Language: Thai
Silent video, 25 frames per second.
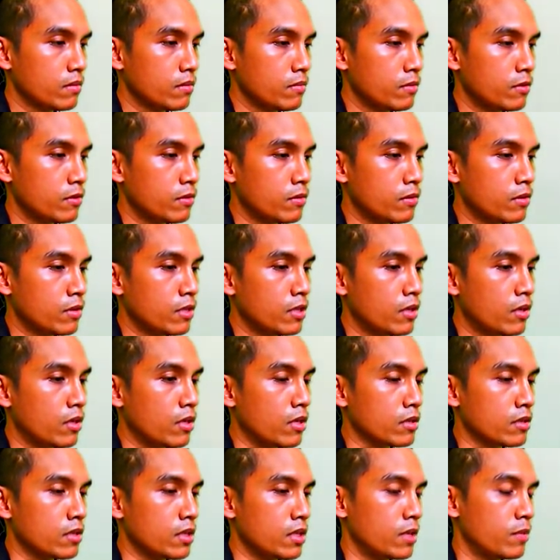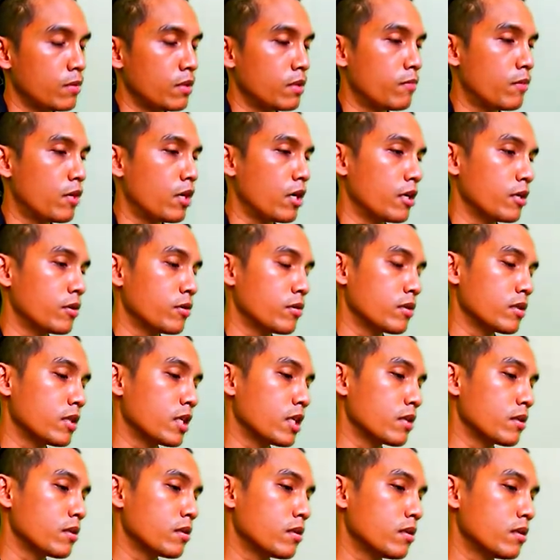เพราะคนที่ออกสื่อบ่อยๆช่วง
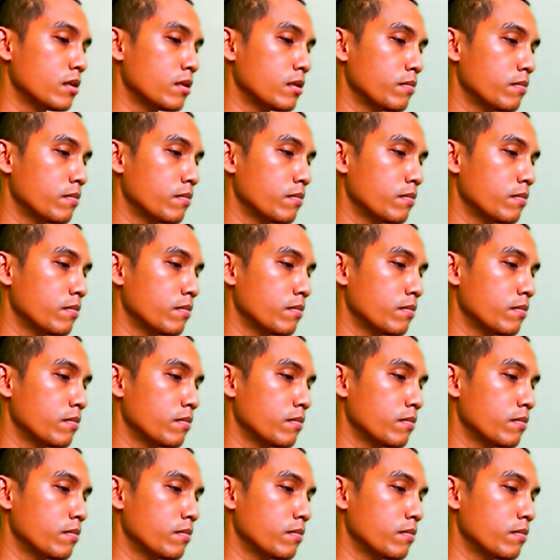นั้นก็